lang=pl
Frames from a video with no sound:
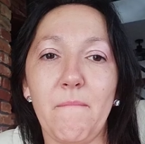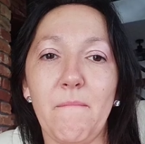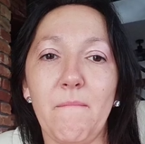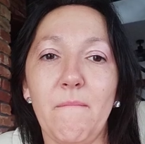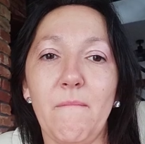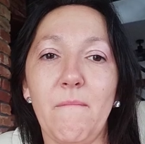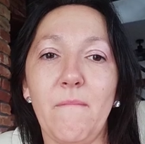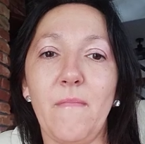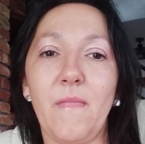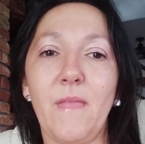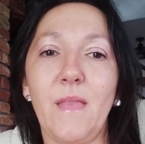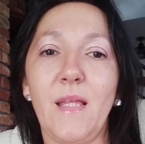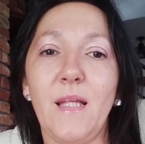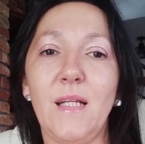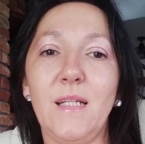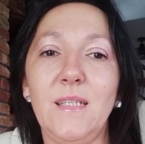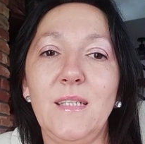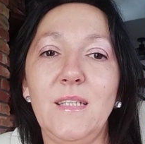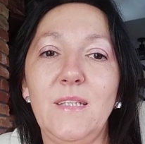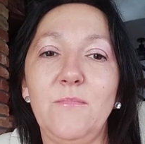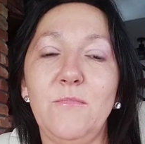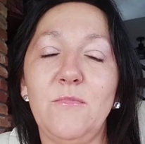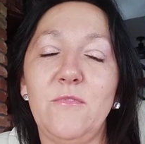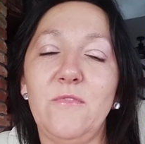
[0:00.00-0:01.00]
mm,
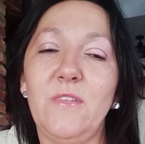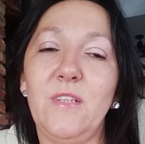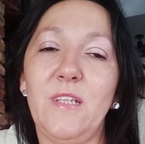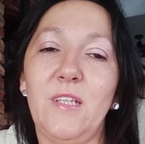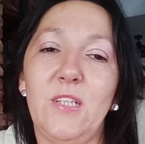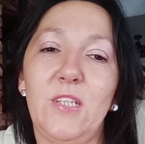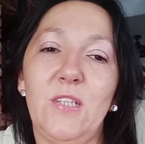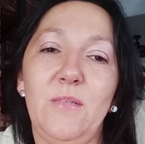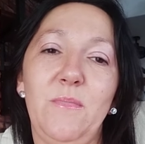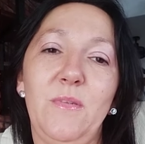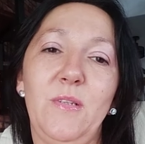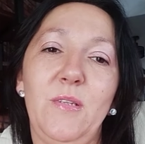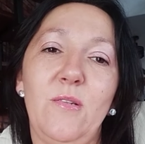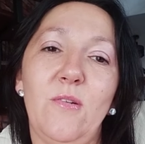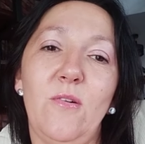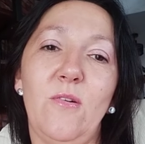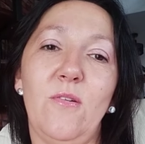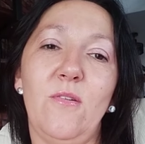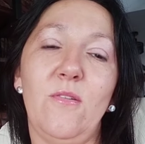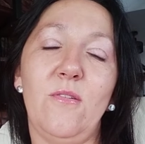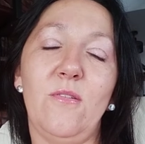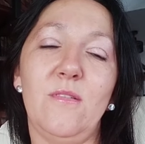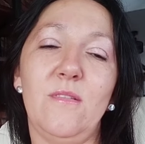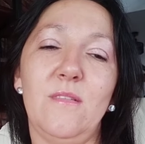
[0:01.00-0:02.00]
i mówiła, że mi
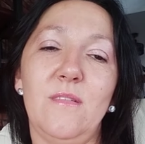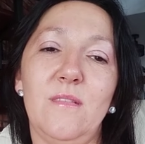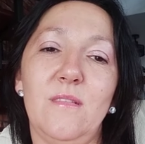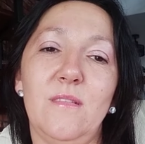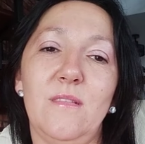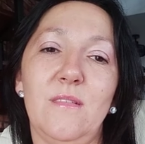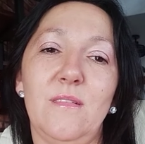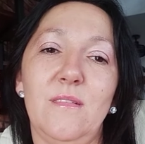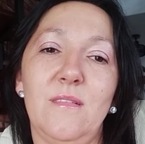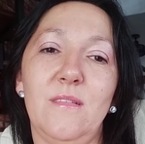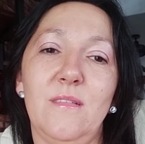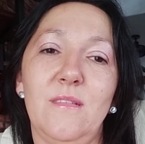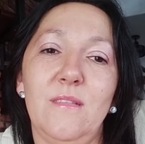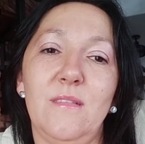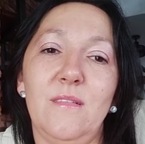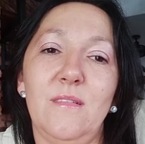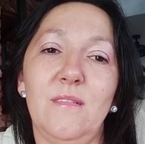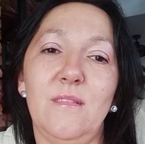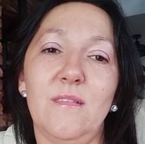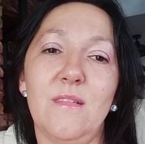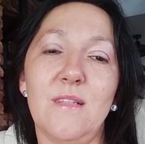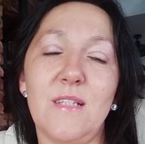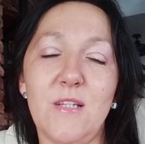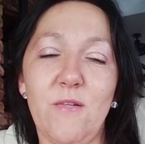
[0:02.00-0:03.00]
to e,
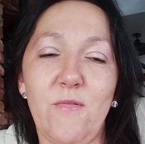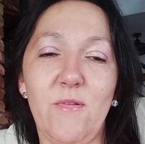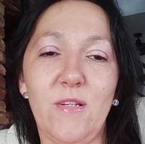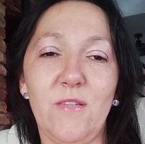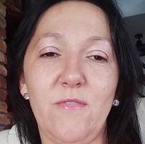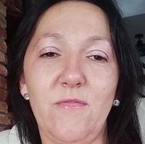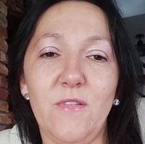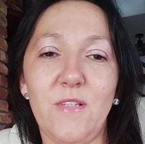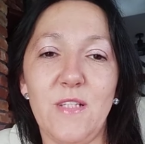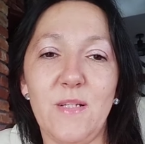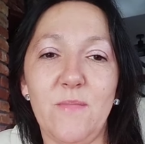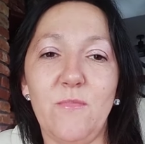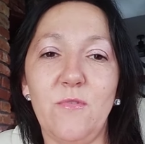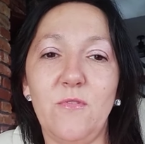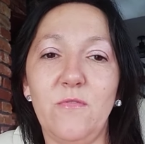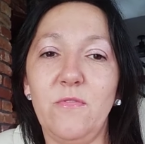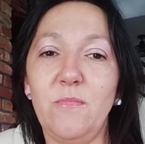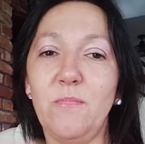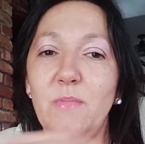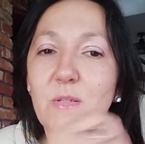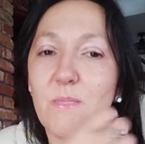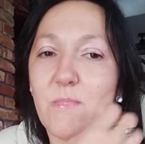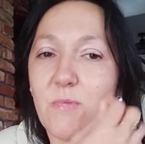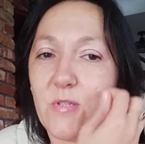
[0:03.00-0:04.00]
załatwi,
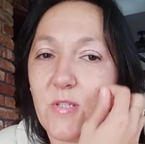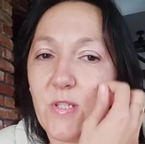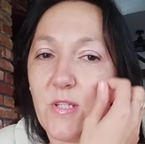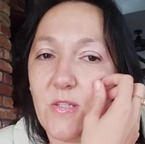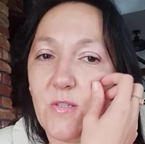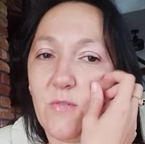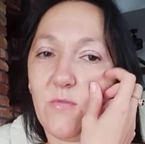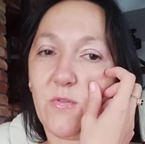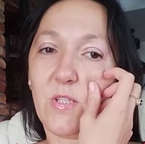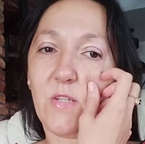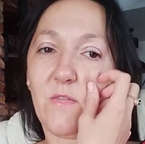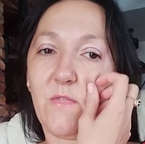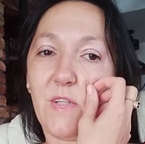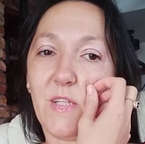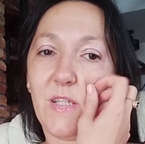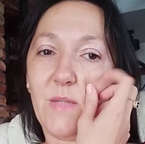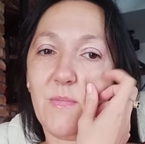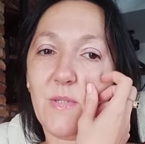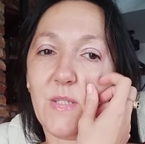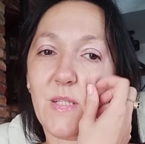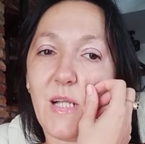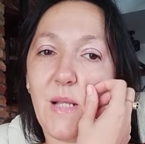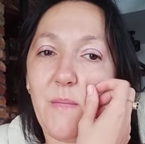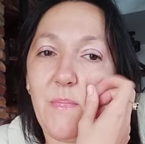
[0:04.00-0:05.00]
zamówi bezpośrednio już tam w
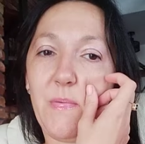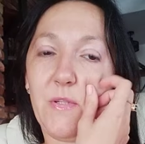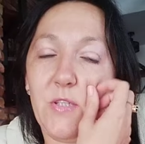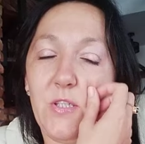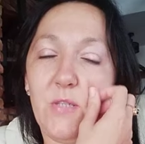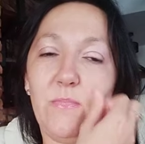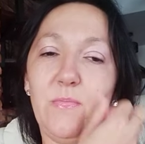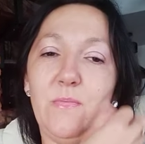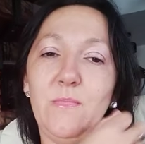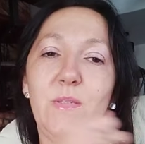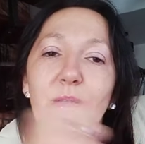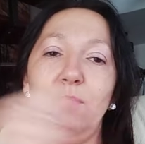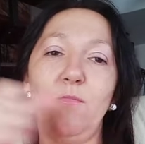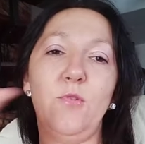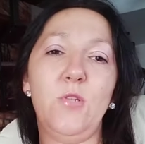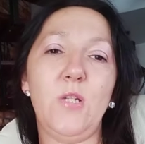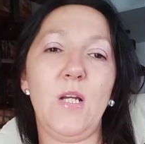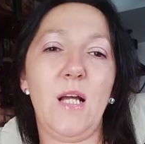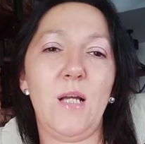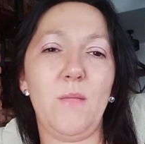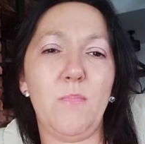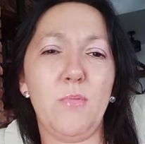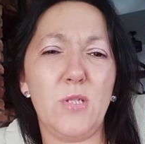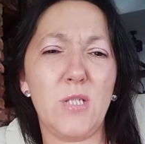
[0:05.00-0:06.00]
jakimś sklepie, żebym nie
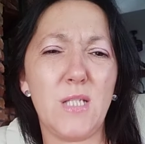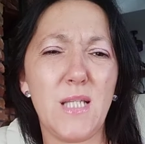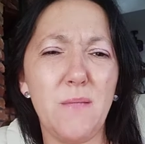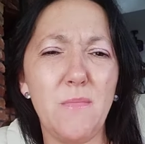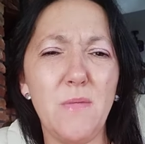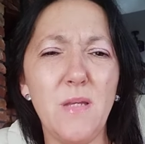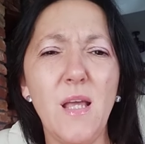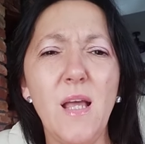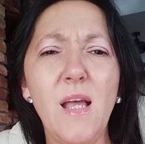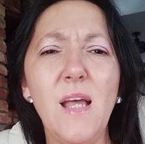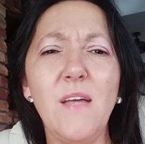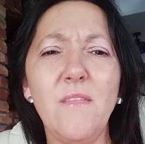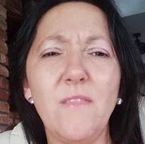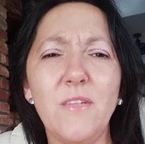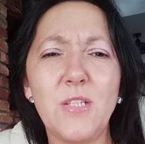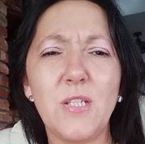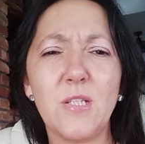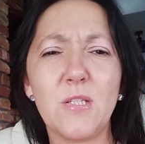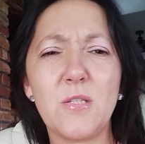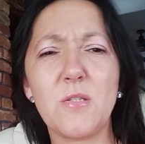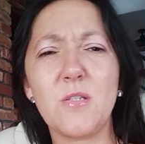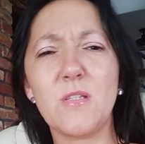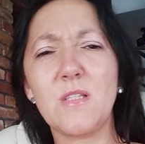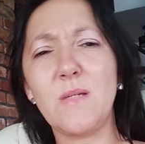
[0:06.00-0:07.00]
musiała. Bo czasami,
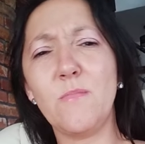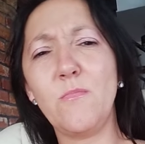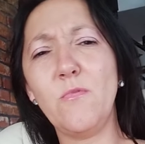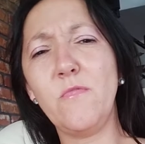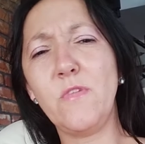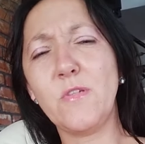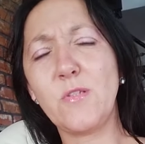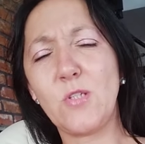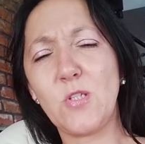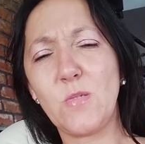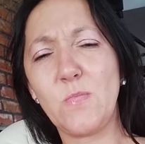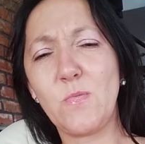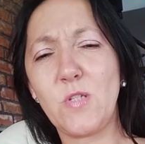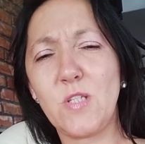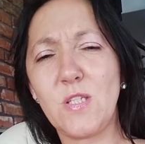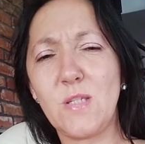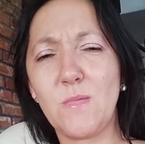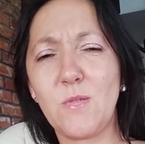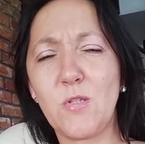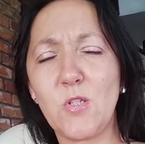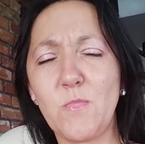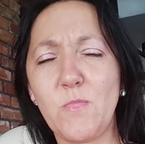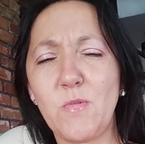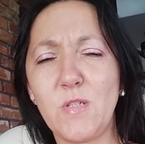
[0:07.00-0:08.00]
wiecie, zamówię coś
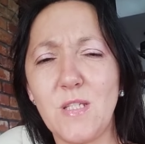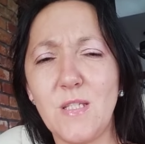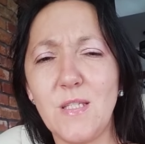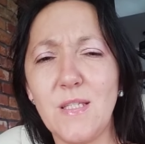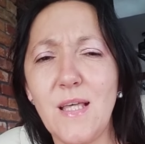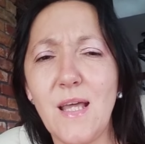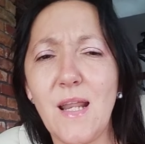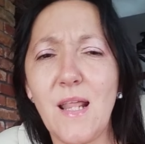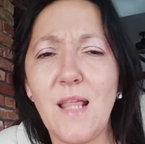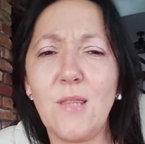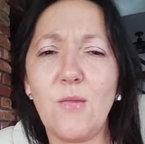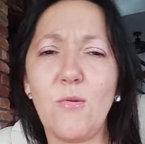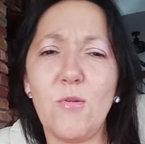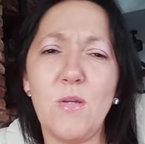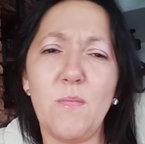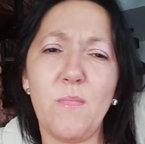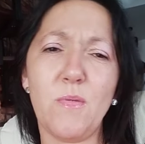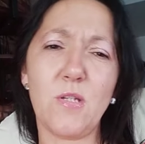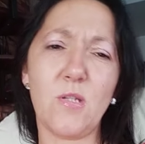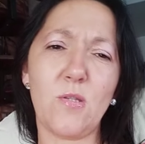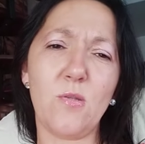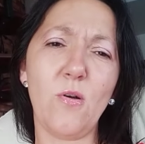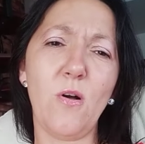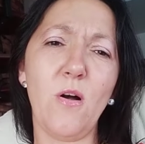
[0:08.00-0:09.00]
przez, coś przez internet, to nie
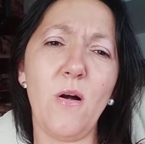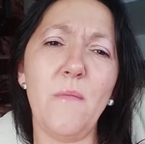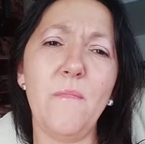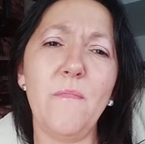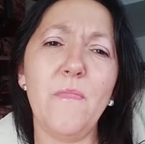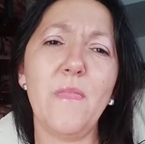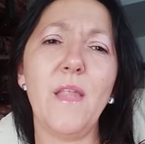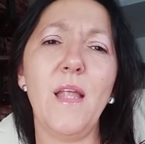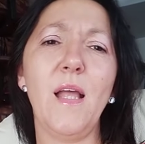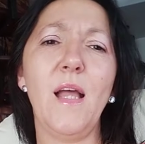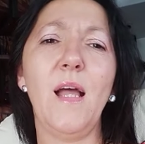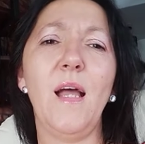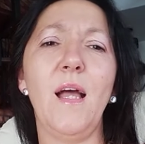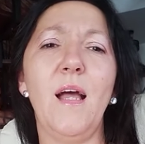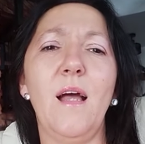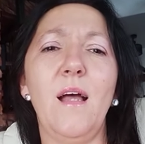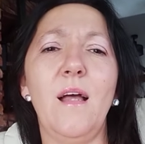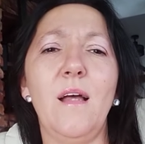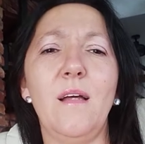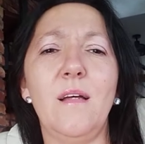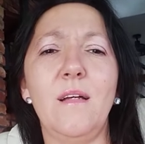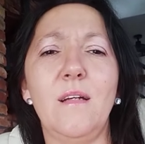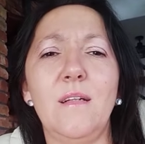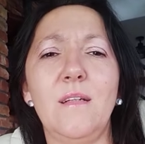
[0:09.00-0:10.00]
będzie to,
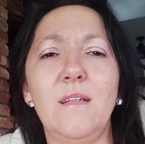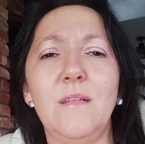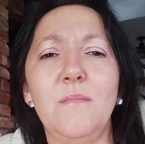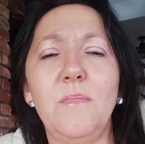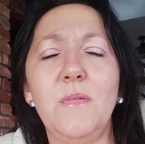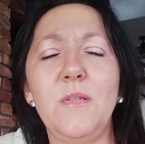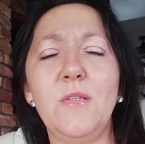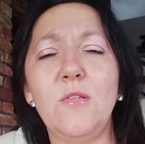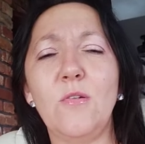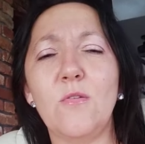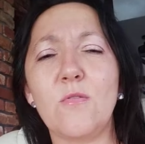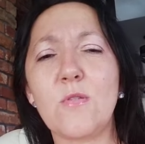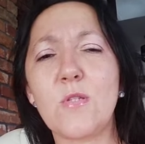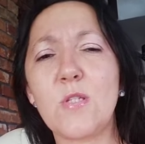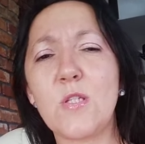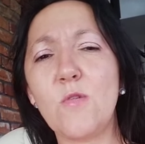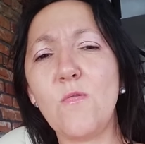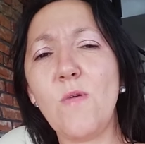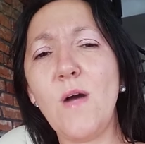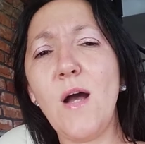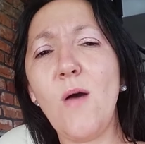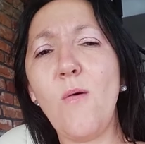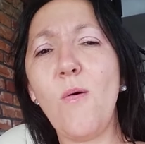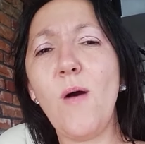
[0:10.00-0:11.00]
e, będę
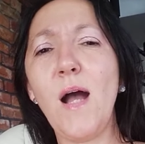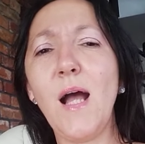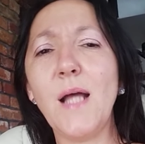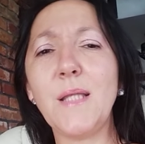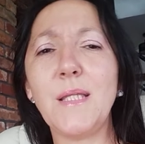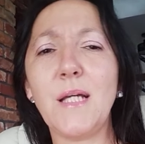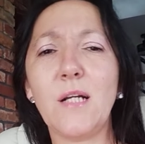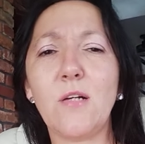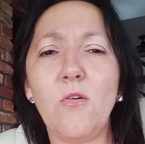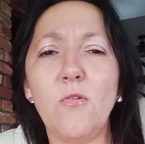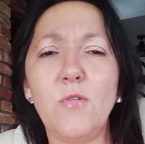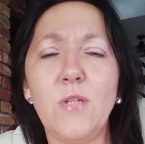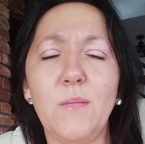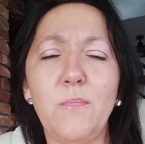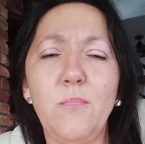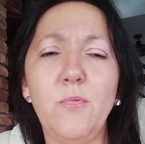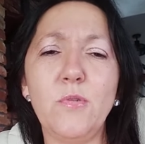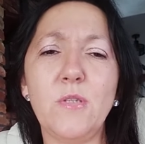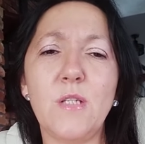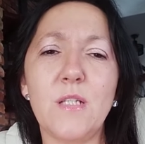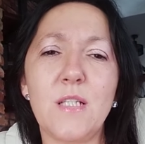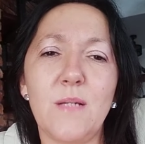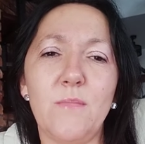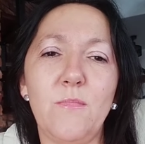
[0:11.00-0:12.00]
odsyłała, a tak ona
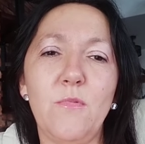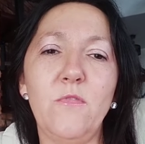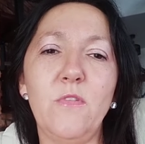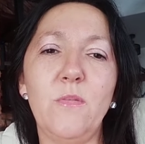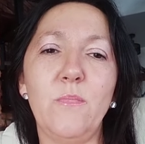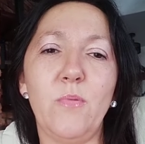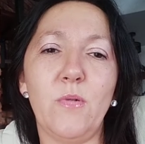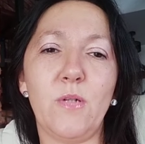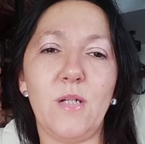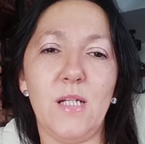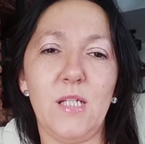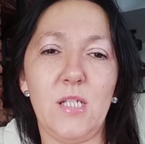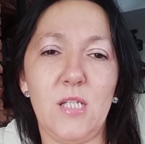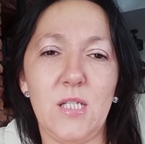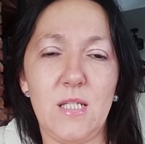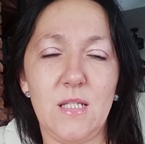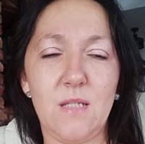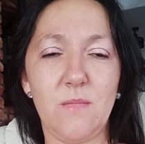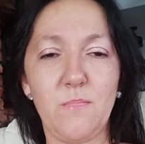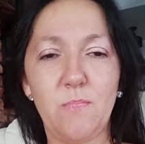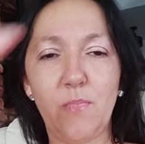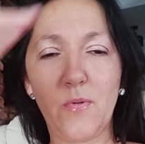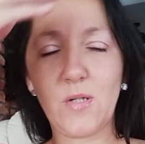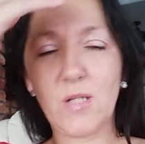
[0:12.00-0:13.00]
pójdzie, zamówi,
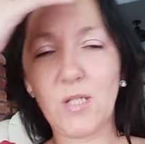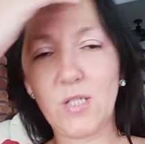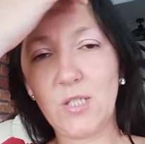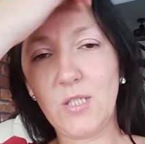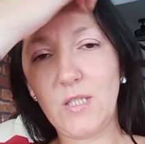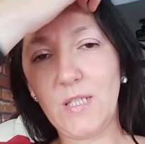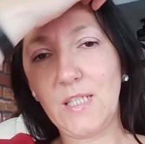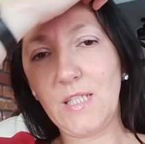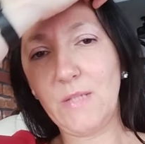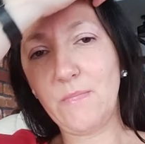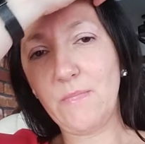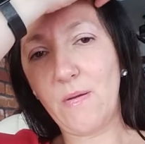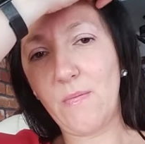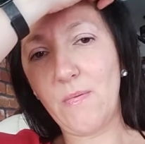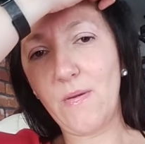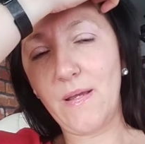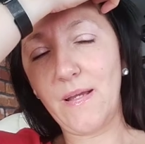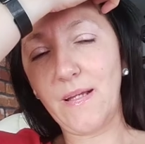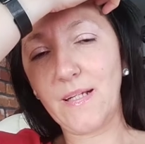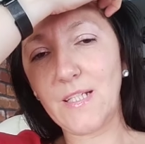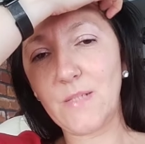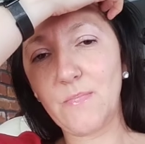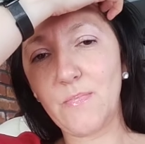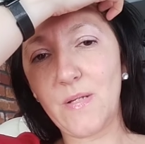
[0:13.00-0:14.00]
pokaże, pokaże jaki mamy
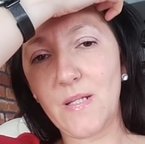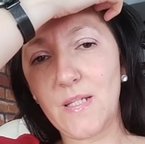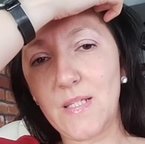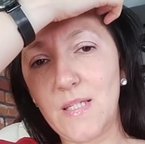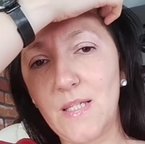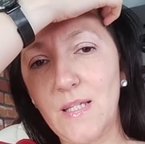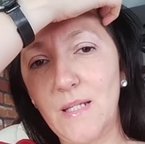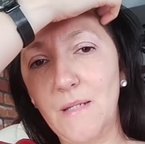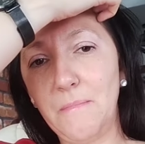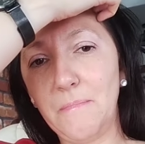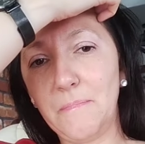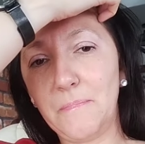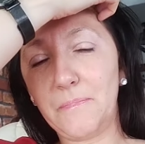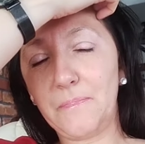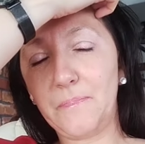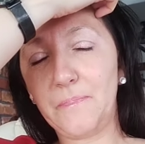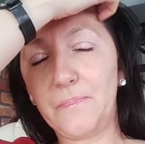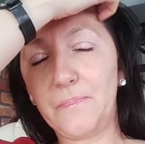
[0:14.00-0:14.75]
ekspres i